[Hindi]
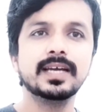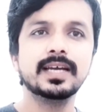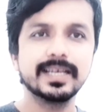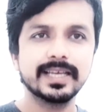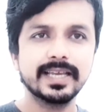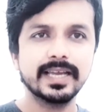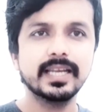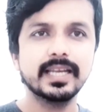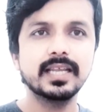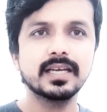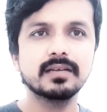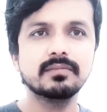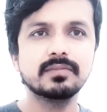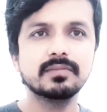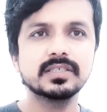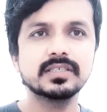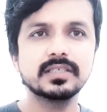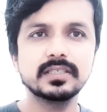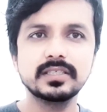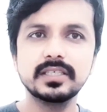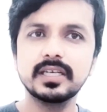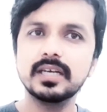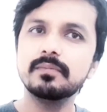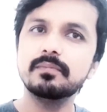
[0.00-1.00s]
कहने का
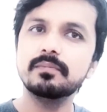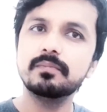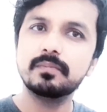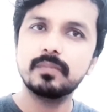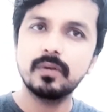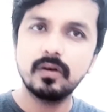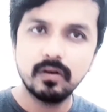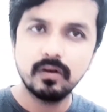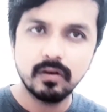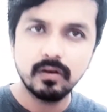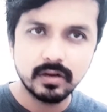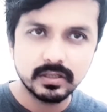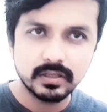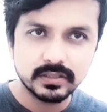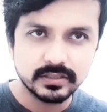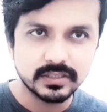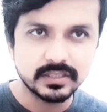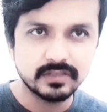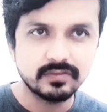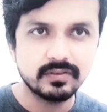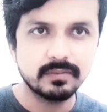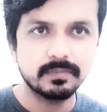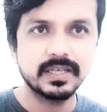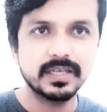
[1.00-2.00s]
मकसद ये है बहुत ईजी
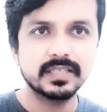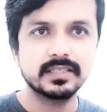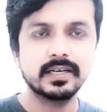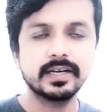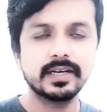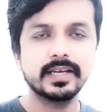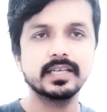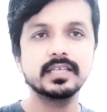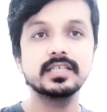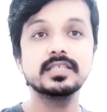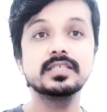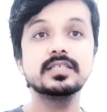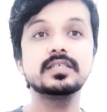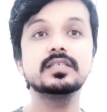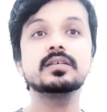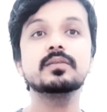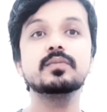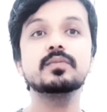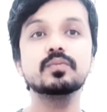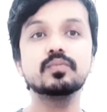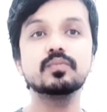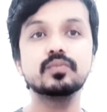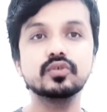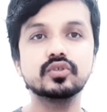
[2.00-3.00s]
मैथड है किसी से
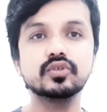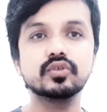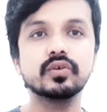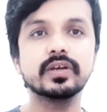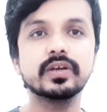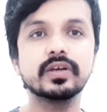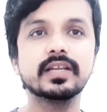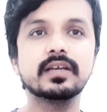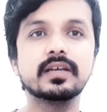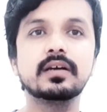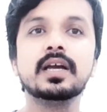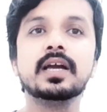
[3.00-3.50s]
भी पूछोगे ना